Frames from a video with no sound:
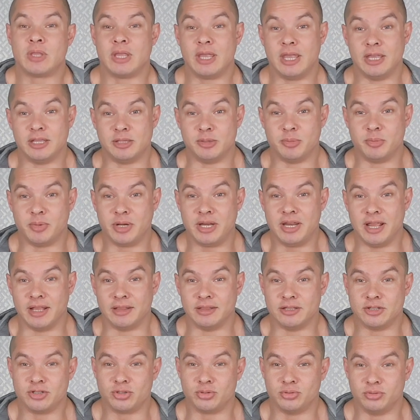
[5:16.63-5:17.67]
Это
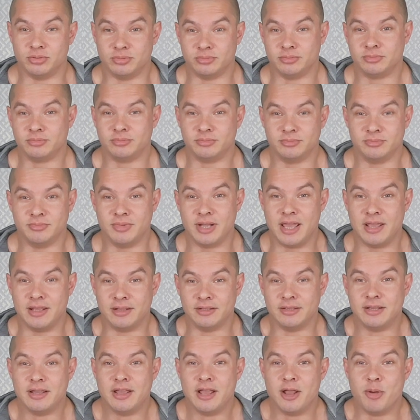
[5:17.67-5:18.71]
приятно, что моя,
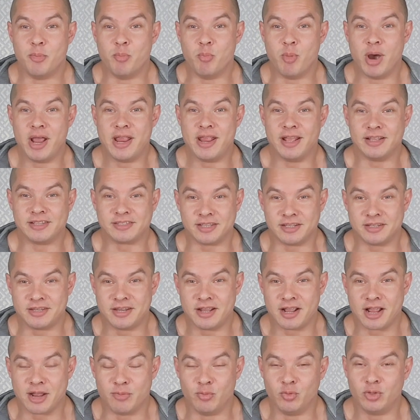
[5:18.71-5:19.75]
моя
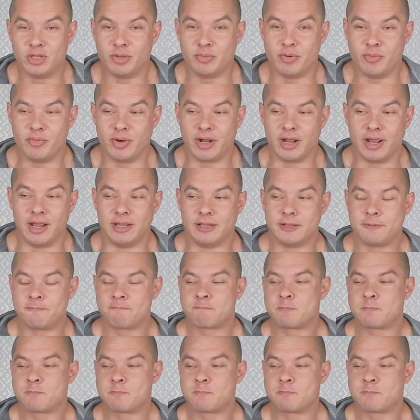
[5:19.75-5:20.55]
статья кому-то помогает.